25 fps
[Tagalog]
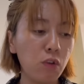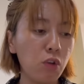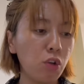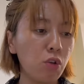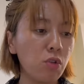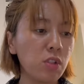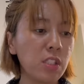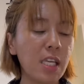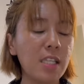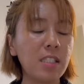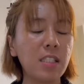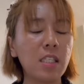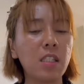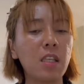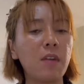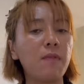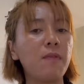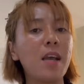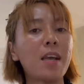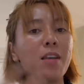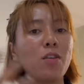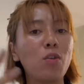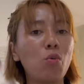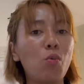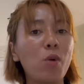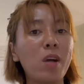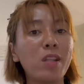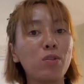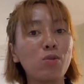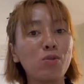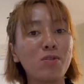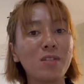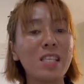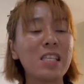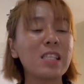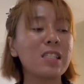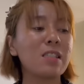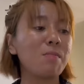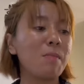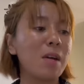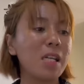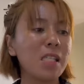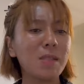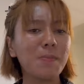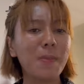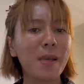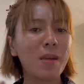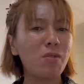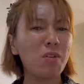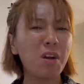No? Yung sensitive lang yung 1 to 6
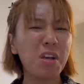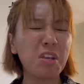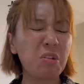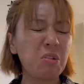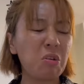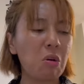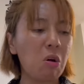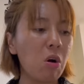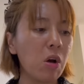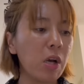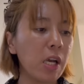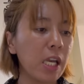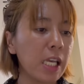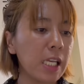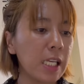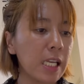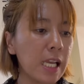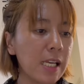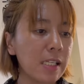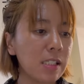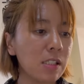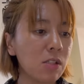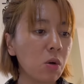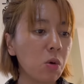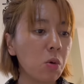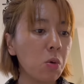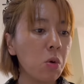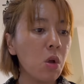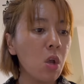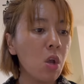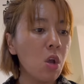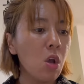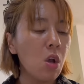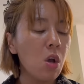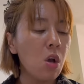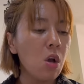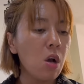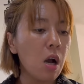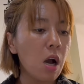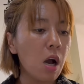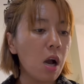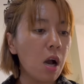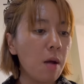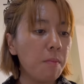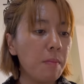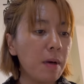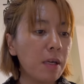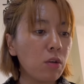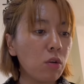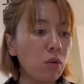months, pero ngayon okay na. So,
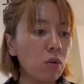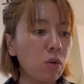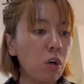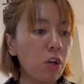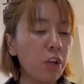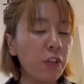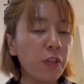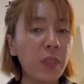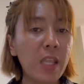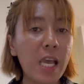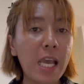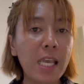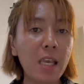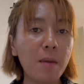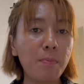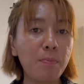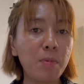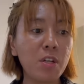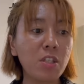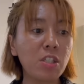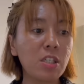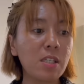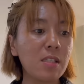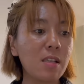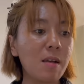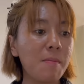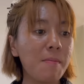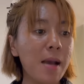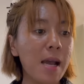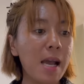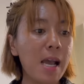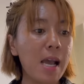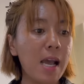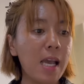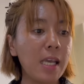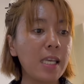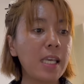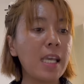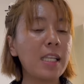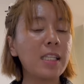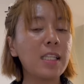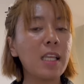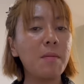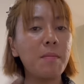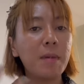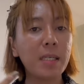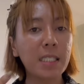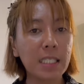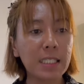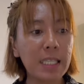uh, ah, mag-cloth diaper siya sa bahay and
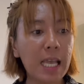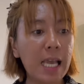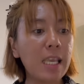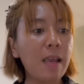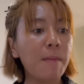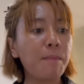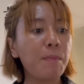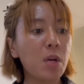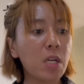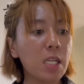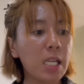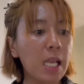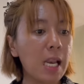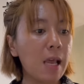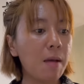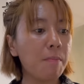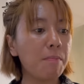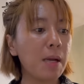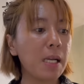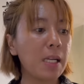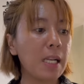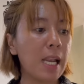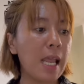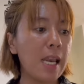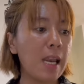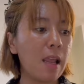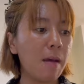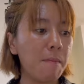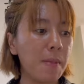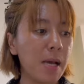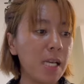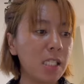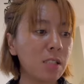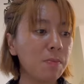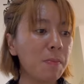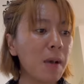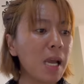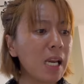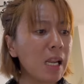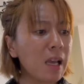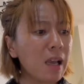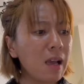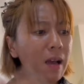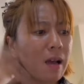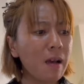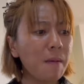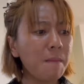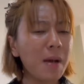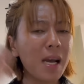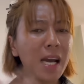then magda-diaper na lang paglalabas
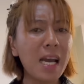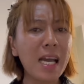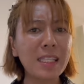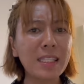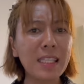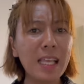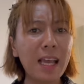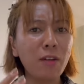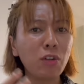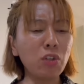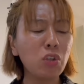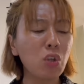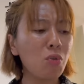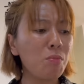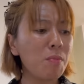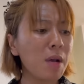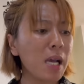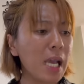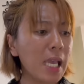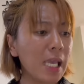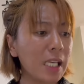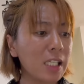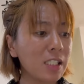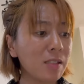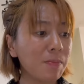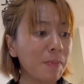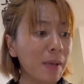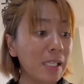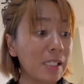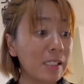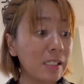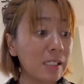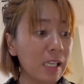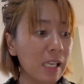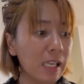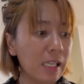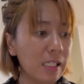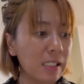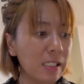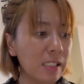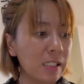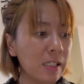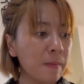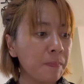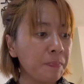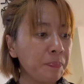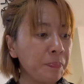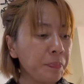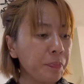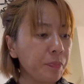para makat out yung mga expenses
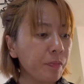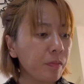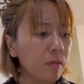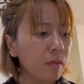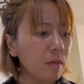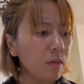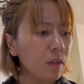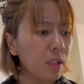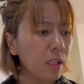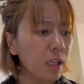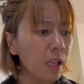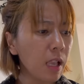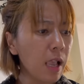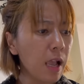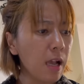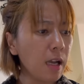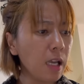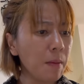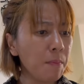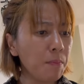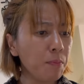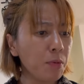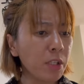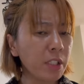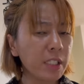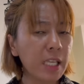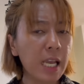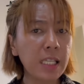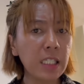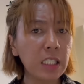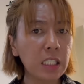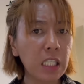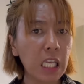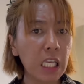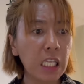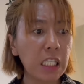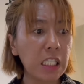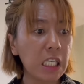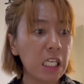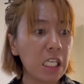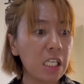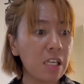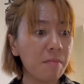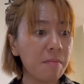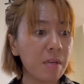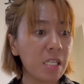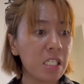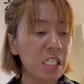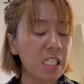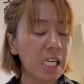ang importante, hindi
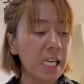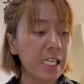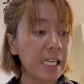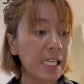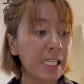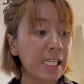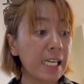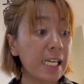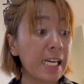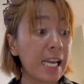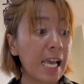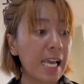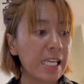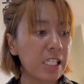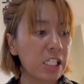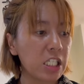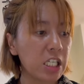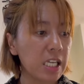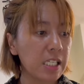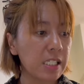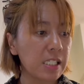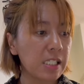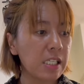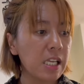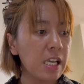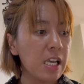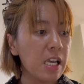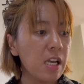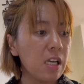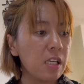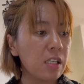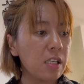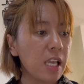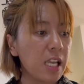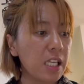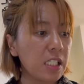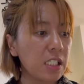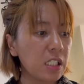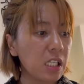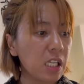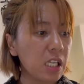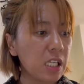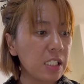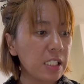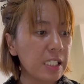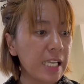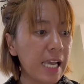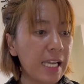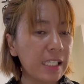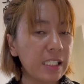naman siya nagra-rashes. Next
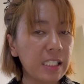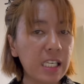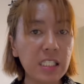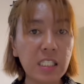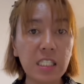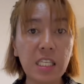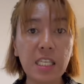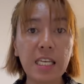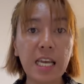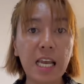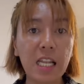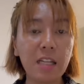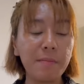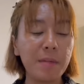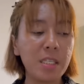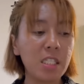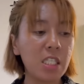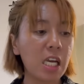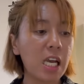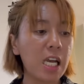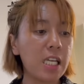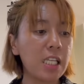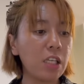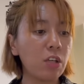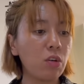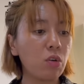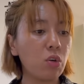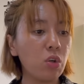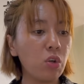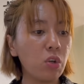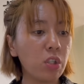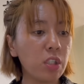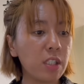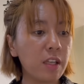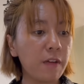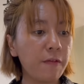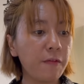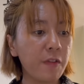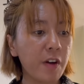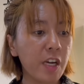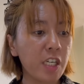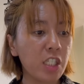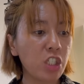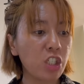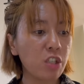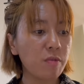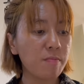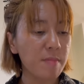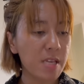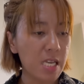is gatas ni Calvi tsaka ni Kulot na
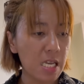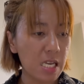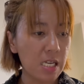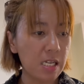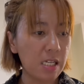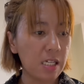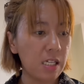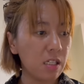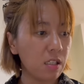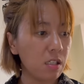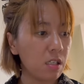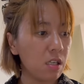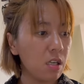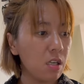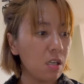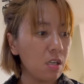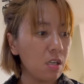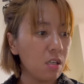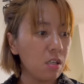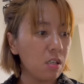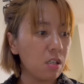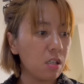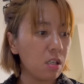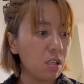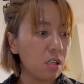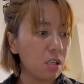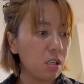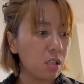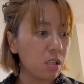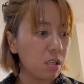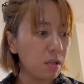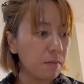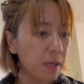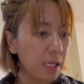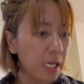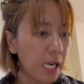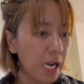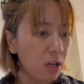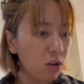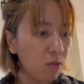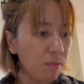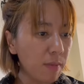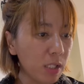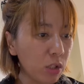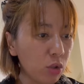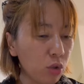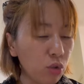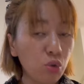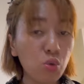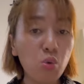fresh milk. Uh, magkano
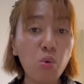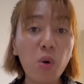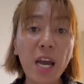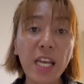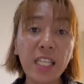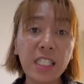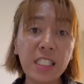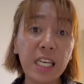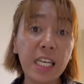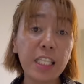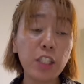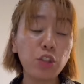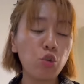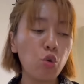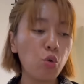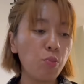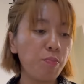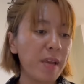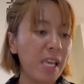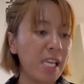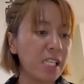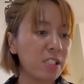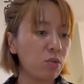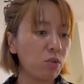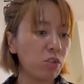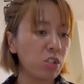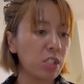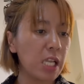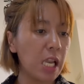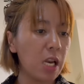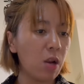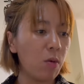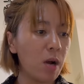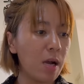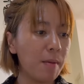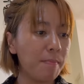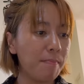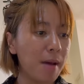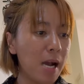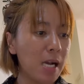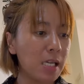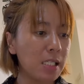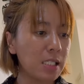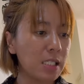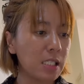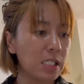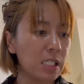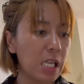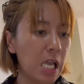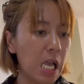ba to? 202 pesos, dalawang
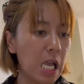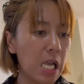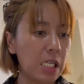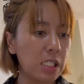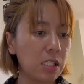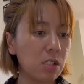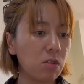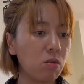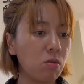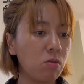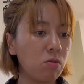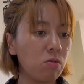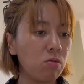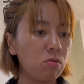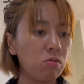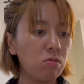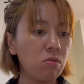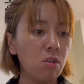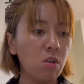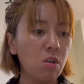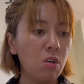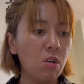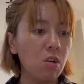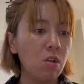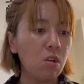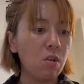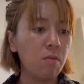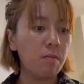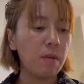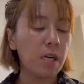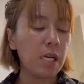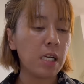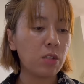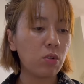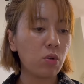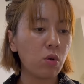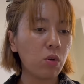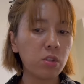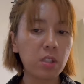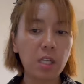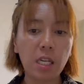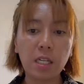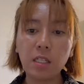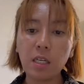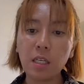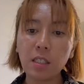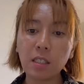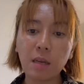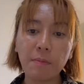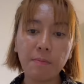box na. So, mga total
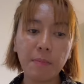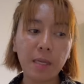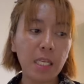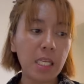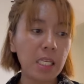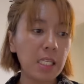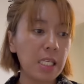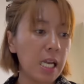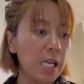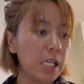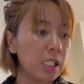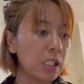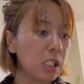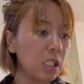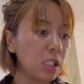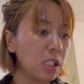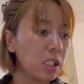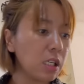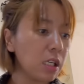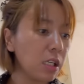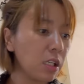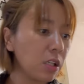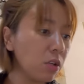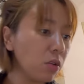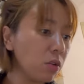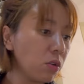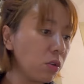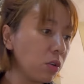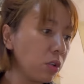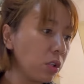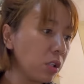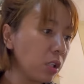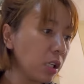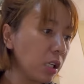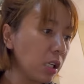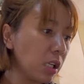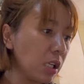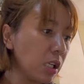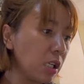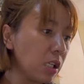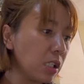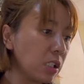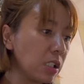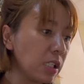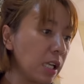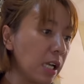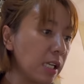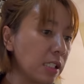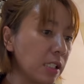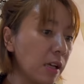na nabili natin ngayon
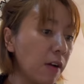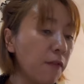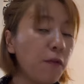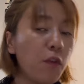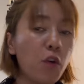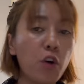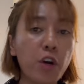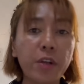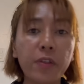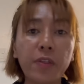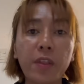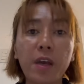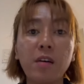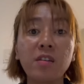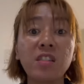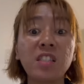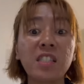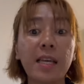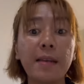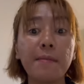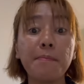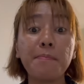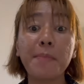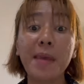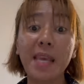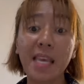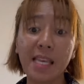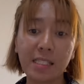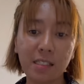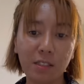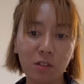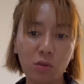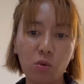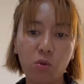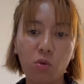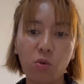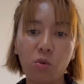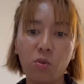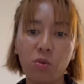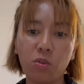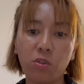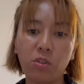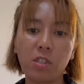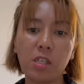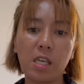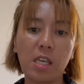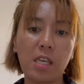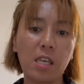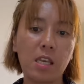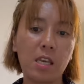is nasa 4,000
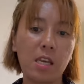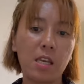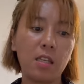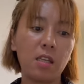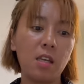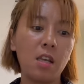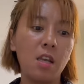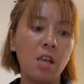pesos. Ayan.